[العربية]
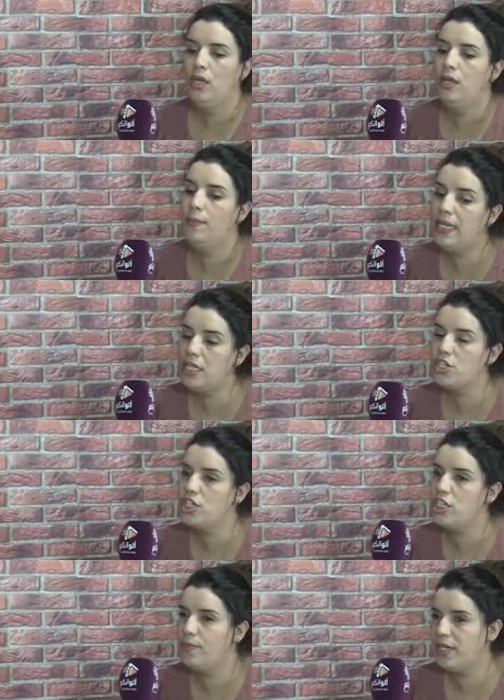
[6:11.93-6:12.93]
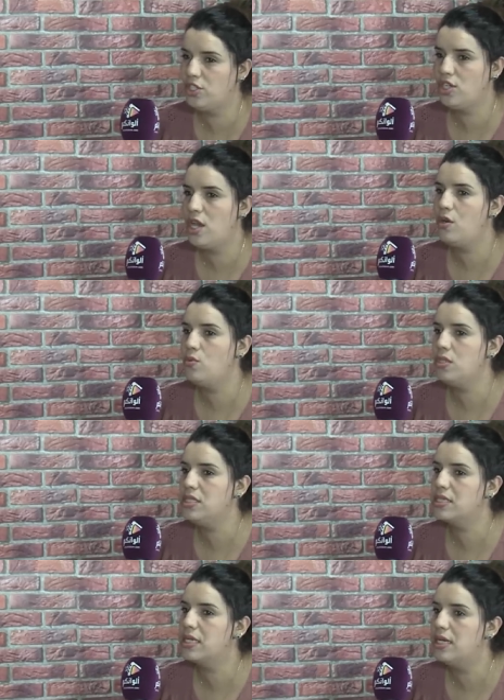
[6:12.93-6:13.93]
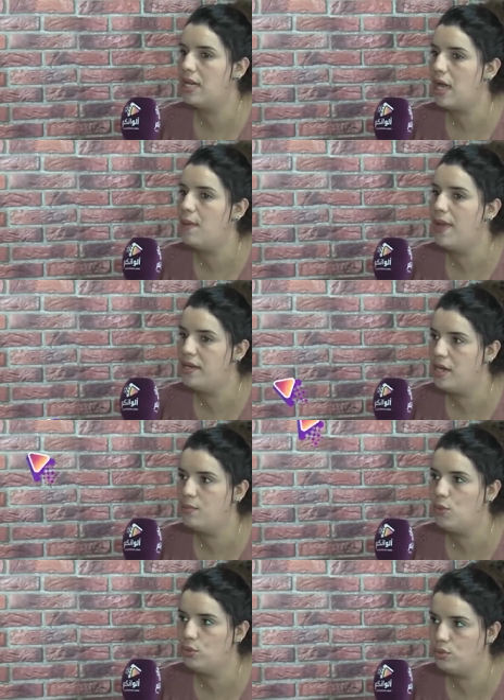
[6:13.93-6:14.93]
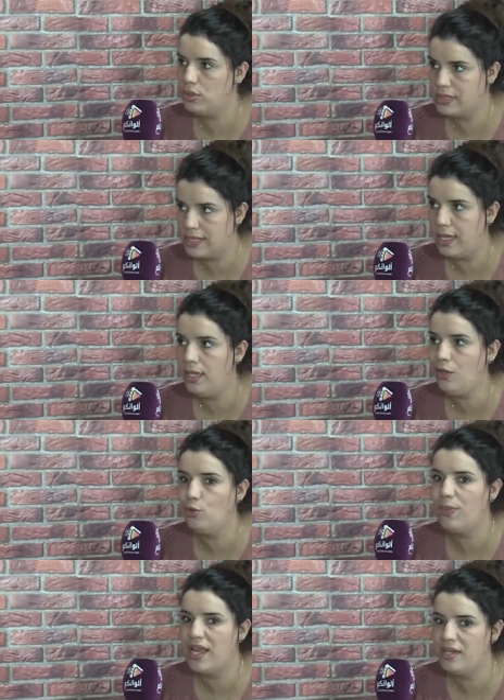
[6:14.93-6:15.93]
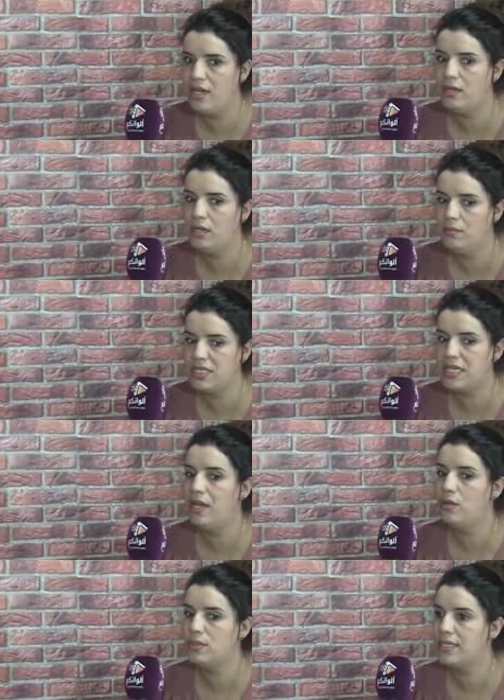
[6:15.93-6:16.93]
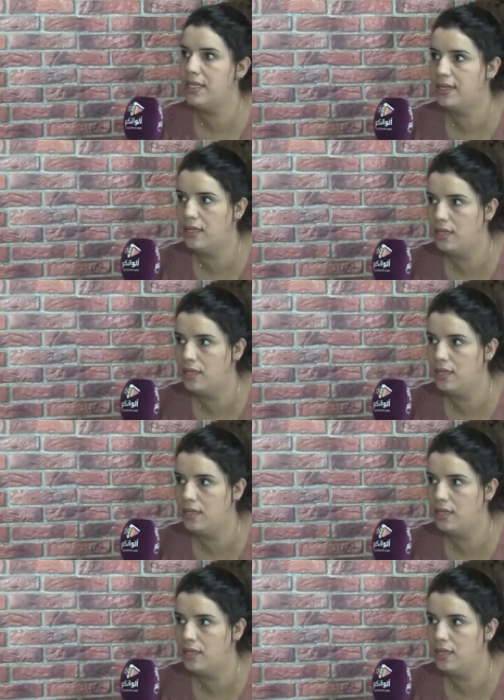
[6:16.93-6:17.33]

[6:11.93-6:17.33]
ملي رجعت بعد شهر ونص كنلقى بان الموضوع صحيح وبان المساله وصلت